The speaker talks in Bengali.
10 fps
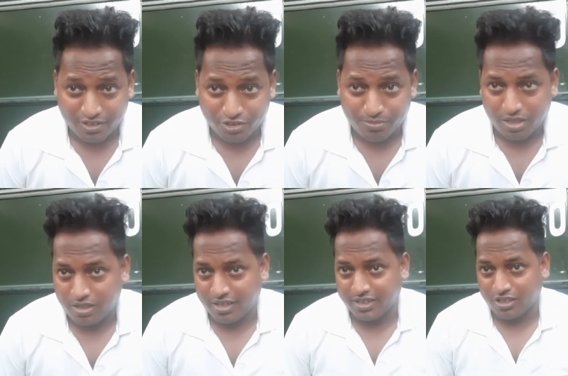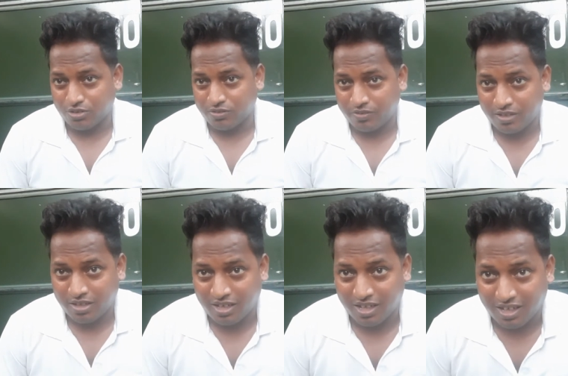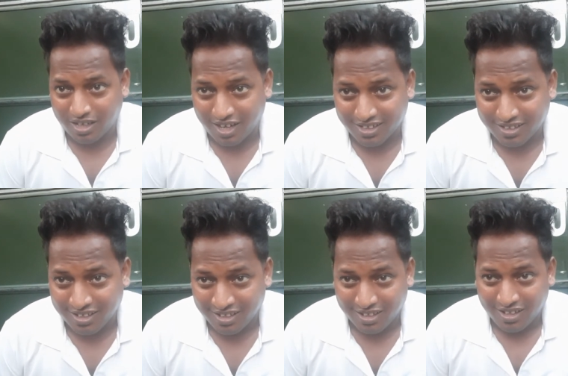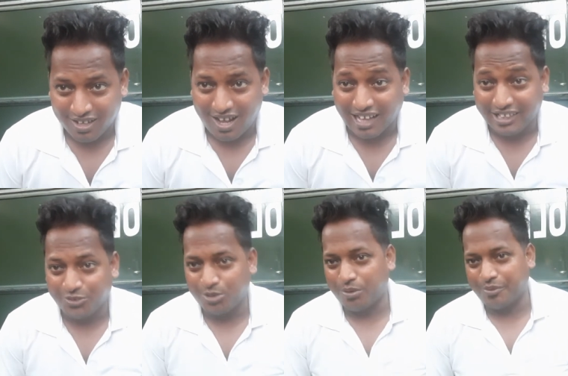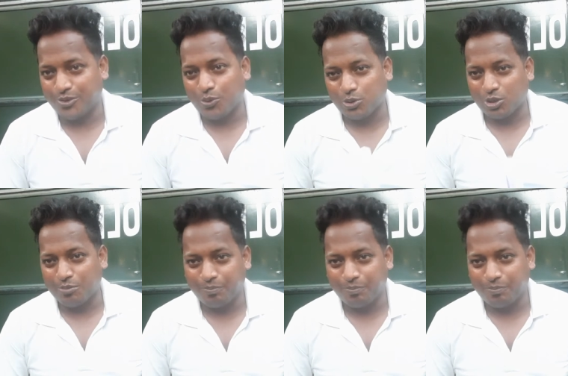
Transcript: তোমরা লেগে থাকো একটা খাকি ইউনিফর্মের গুরুত্ব